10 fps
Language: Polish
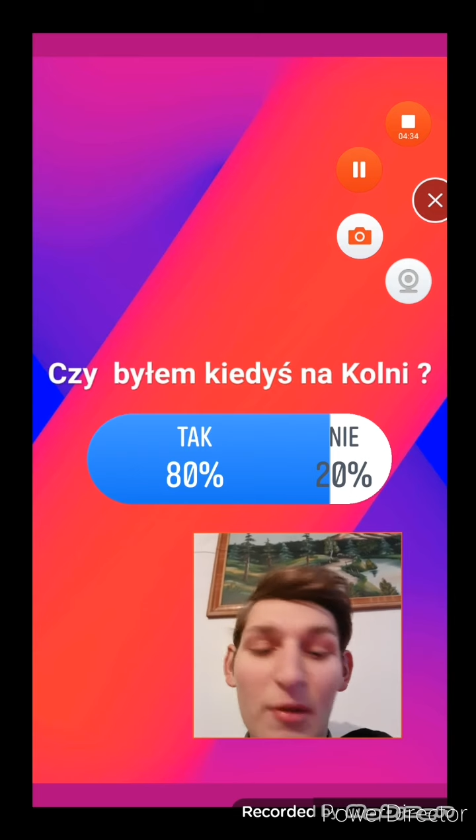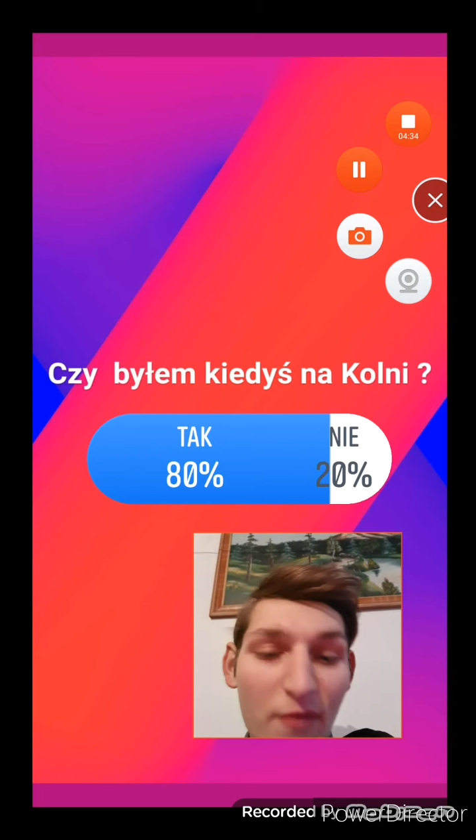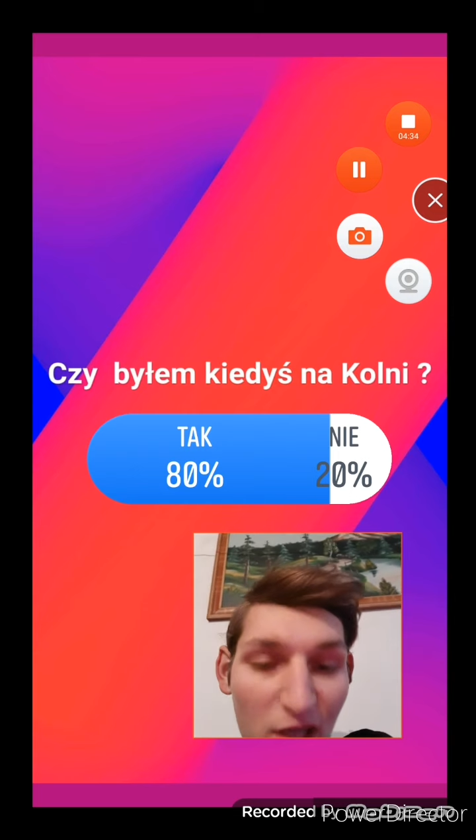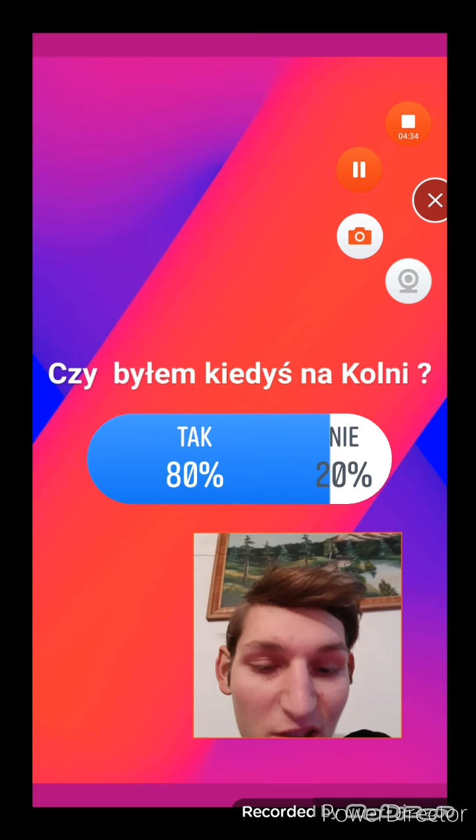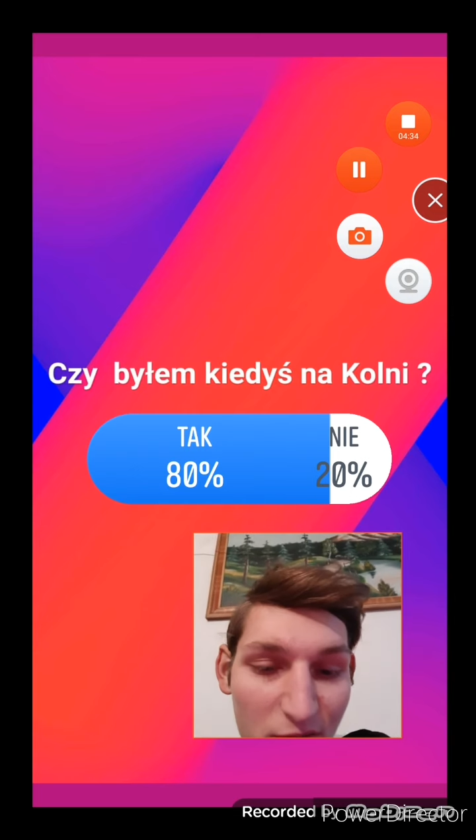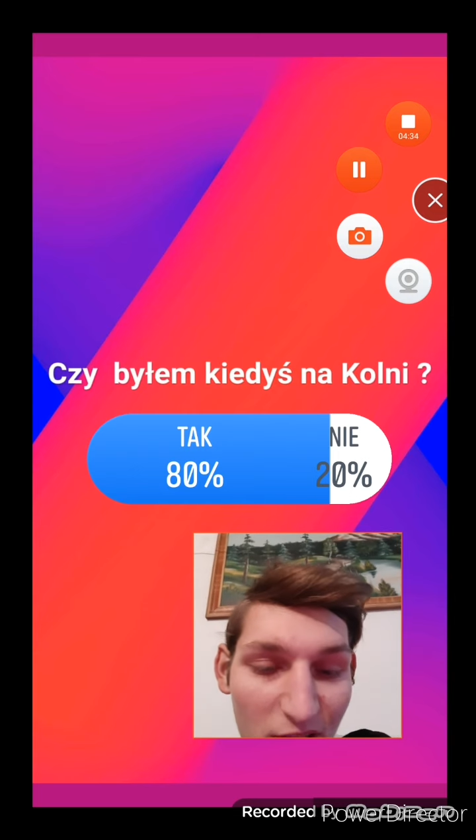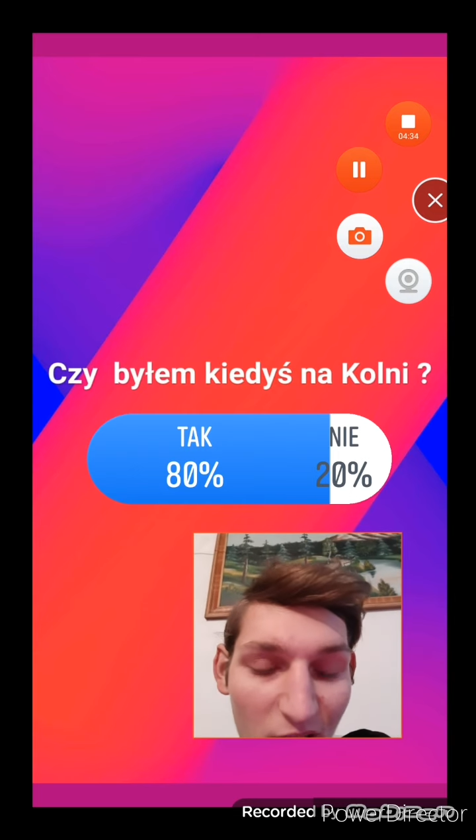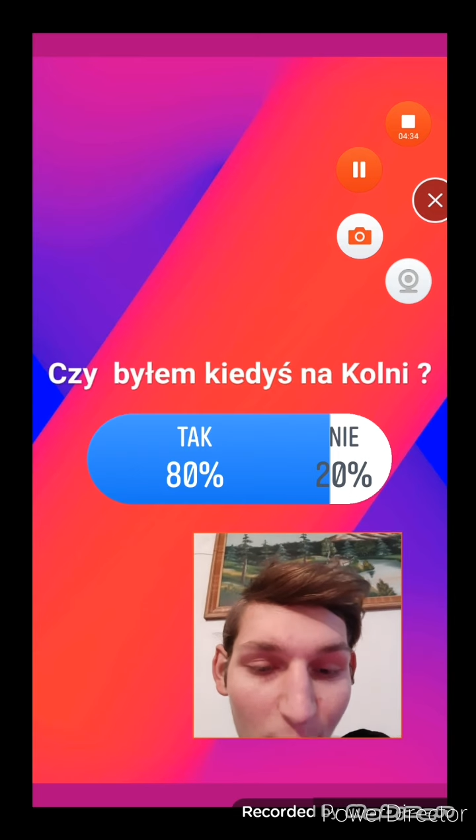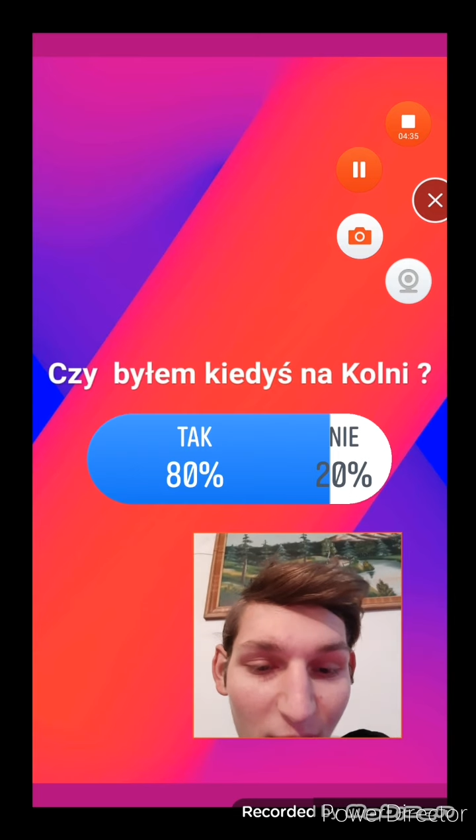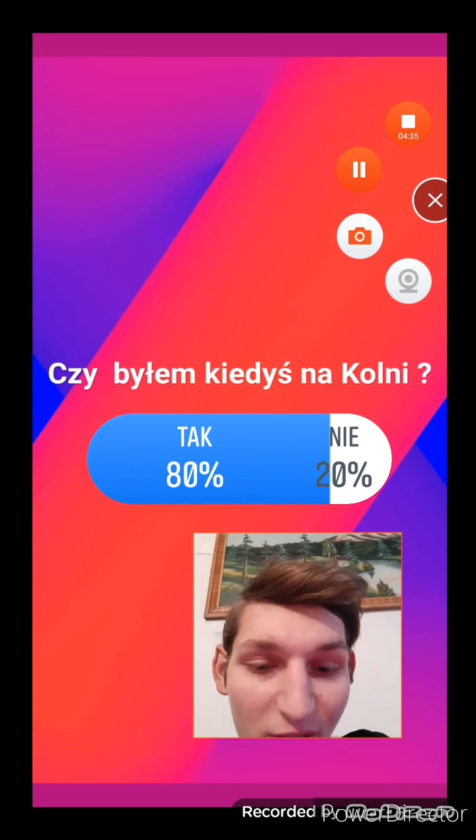dwa razy w
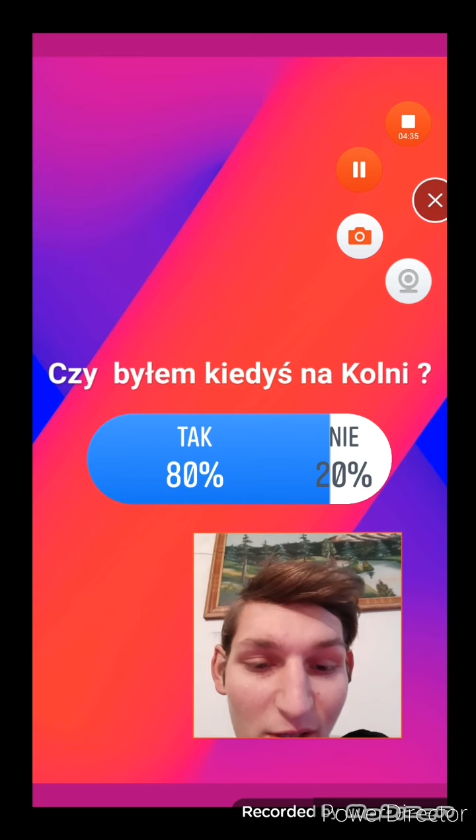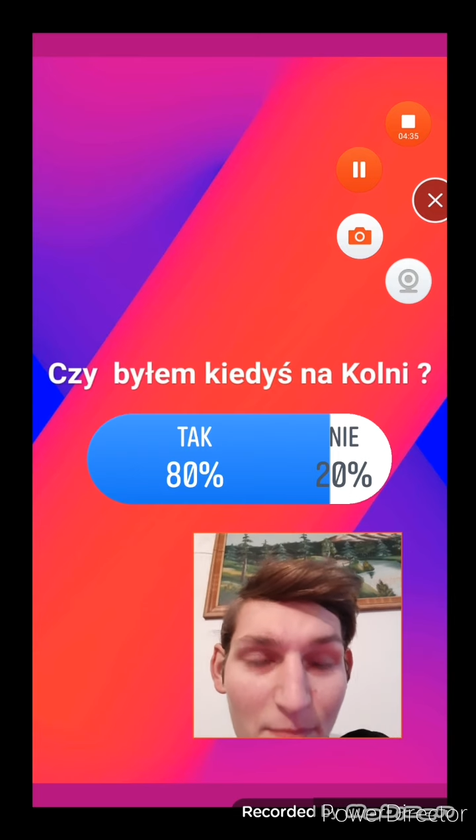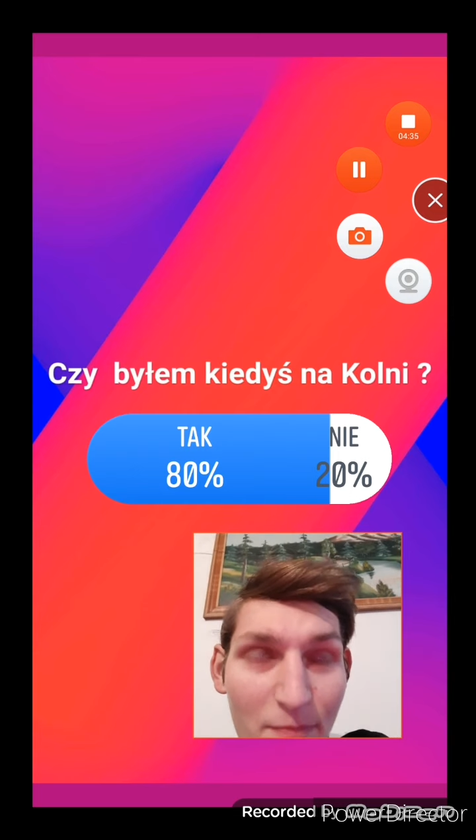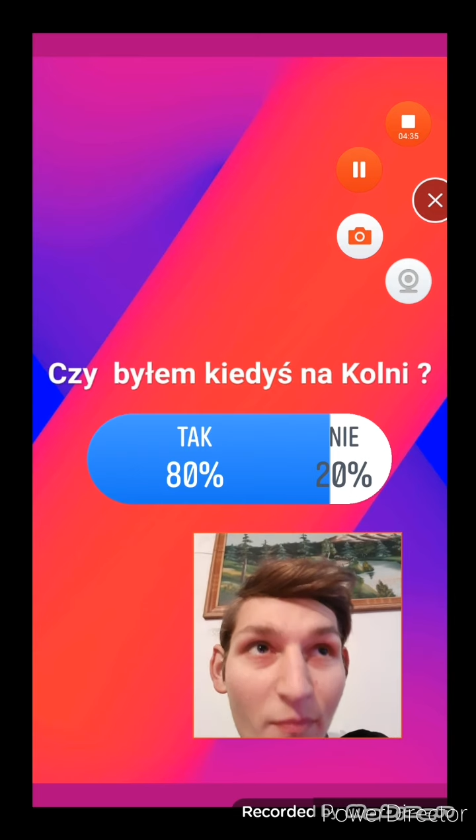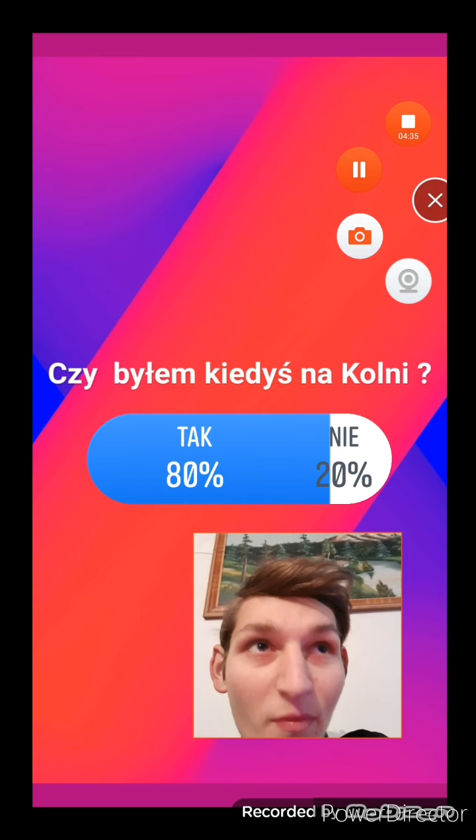Zakopanem.